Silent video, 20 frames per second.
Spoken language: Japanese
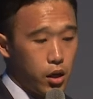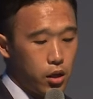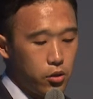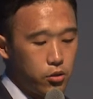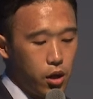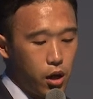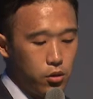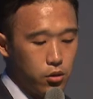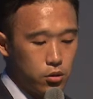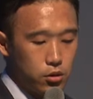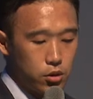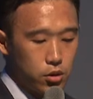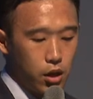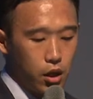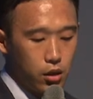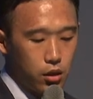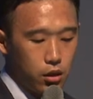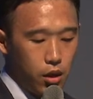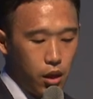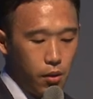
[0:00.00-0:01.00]
グラフを
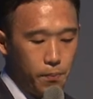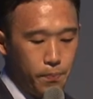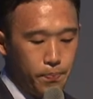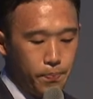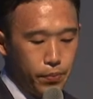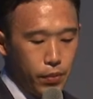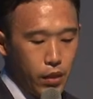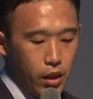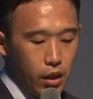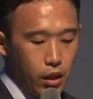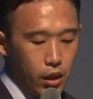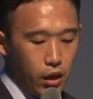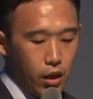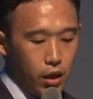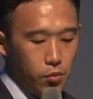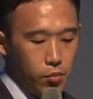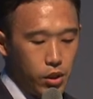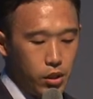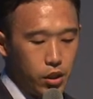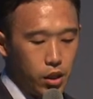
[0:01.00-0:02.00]
使って
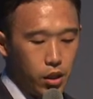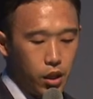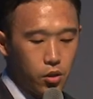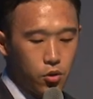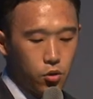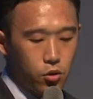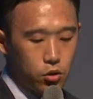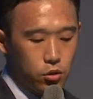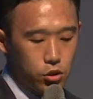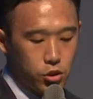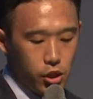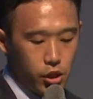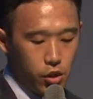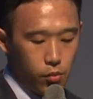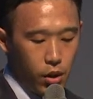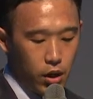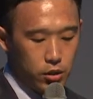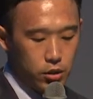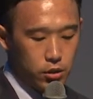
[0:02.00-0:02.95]
みんなで交流していきま